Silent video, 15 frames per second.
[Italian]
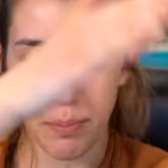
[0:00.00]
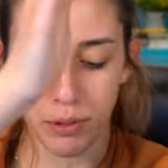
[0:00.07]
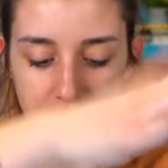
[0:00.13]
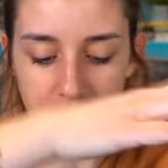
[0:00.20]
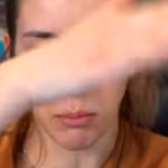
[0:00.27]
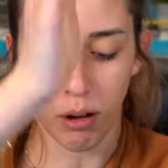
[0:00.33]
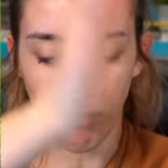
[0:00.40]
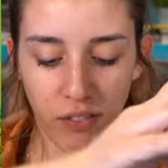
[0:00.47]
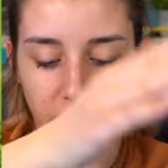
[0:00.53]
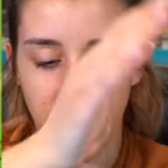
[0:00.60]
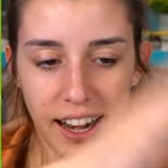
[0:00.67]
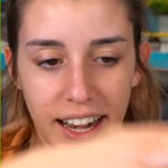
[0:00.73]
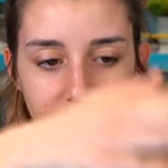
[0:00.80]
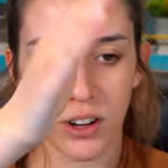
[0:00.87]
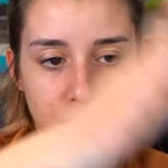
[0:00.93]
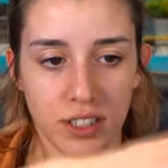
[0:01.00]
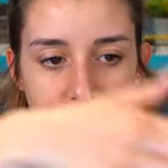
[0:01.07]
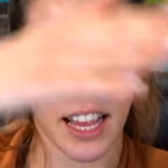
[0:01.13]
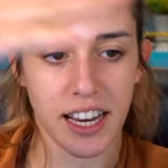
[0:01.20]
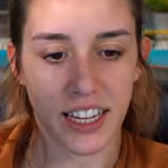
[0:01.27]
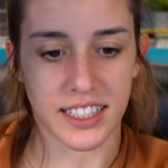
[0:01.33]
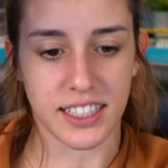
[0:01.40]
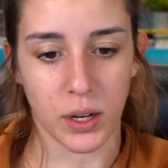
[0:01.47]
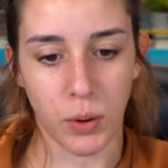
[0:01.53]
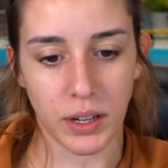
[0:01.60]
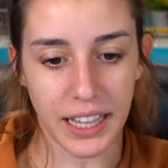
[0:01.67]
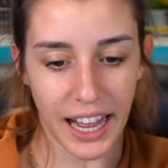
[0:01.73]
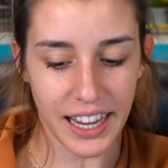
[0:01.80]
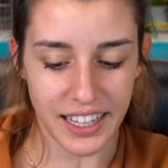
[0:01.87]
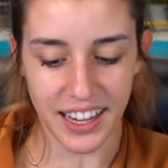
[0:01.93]
possiamo fare le consegne, si
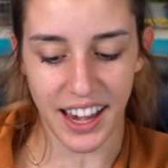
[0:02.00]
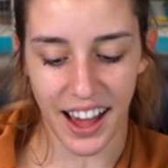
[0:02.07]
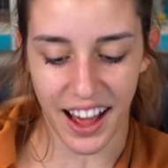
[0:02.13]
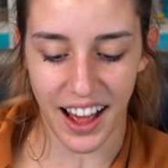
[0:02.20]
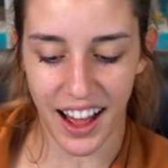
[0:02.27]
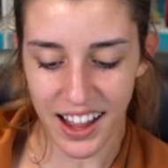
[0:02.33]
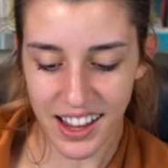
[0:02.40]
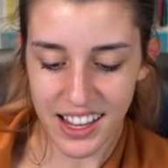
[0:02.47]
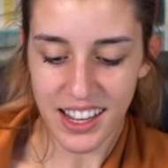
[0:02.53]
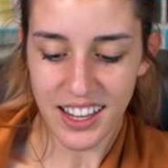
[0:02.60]
guadagna!